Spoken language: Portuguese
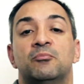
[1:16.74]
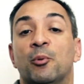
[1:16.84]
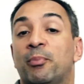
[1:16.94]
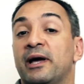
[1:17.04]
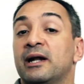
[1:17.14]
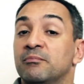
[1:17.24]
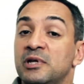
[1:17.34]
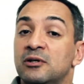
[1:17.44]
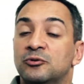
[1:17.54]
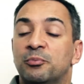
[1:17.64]
Meu pai era
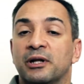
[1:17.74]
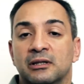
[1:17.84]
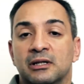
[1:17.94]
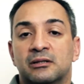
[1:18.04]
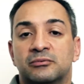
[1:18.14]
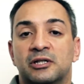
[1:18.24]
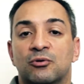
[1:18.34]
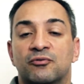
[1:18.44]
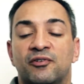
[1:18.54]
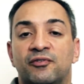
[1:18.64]
amigo do Brandão, ele
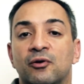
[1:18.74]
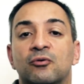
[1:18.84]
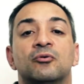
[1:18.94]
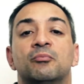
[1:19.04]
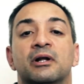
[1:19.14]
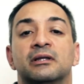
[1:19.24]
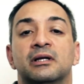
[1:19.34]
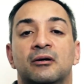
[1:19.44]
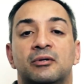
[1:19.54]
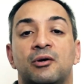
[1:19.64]
conviveu com o
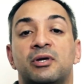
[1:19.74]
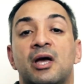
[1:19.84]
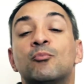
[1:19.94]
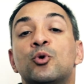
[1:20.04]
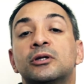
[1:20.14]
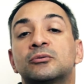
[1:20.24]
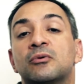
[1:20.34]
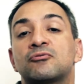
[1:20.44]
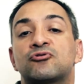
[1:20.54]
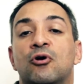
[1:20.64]
Brandão e eu ia muito
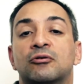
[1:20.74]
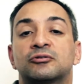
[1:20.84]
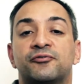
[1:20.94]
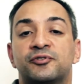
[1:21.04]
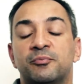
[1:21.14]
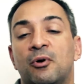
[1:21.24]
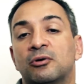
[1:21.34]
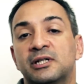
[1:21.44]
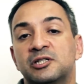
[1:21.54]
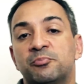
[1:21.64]
aos jogos de futebol
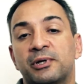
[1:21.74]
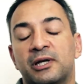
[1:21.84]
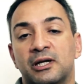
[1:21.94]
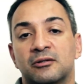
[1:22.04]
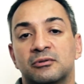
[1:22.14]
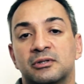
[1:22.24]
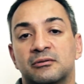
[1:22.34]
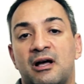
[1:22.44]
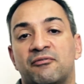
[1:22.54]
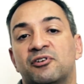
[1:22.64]
desde pequeno.
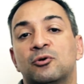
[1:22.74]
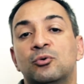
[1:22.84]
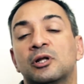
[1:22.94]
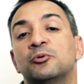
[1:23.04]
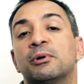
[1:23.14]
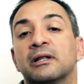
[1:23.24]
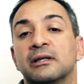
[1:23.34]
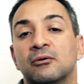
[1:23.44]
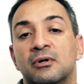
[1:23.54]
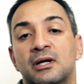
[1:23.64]
Então a figura do
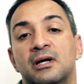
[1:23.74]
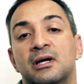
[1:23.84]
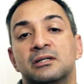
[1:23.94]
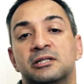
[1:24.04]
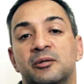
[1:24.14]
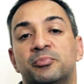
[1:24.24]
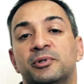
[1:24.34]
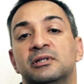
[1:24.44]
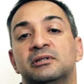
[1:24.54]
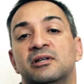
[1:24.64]
Brandão
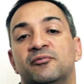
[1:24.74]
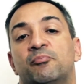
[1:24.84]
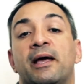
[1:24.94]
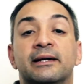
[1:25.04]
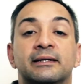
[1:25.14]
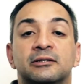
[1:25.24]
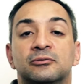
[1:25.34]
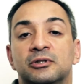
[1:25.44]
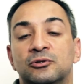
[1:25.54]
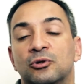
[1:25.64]
sempre teve
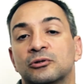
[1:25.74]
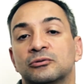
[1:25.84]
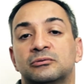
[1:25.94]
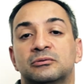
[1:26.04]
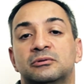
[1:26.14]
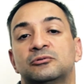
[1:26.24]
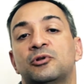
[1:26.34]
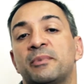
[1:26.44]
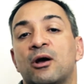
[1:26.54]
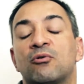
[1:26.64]
pairando em torno do, do, da
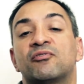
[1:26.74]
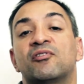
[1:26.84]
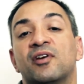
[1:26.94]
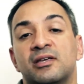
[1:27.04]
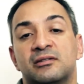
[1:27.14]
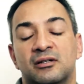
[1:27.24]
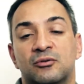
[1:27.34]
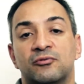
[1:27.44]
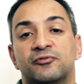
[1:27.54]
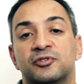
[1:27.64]
minha convivência
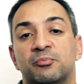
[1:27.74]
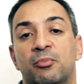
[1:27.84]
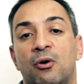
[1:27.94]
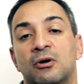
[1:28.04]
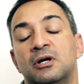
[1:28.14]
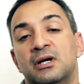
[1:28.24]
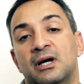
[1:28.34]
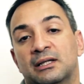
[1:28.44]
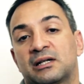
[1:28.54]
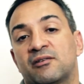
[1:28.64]
com o futebol
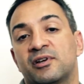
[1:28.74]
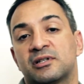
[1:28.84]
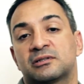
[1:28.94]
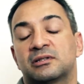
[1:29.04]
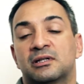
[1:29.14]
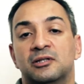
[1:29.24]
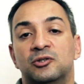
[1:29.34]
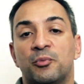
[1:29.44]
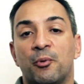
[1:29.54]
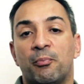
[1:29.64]
através eh,
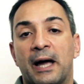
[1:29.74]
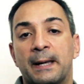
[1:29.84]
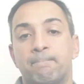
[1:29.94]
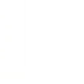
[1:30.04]
do meu pai.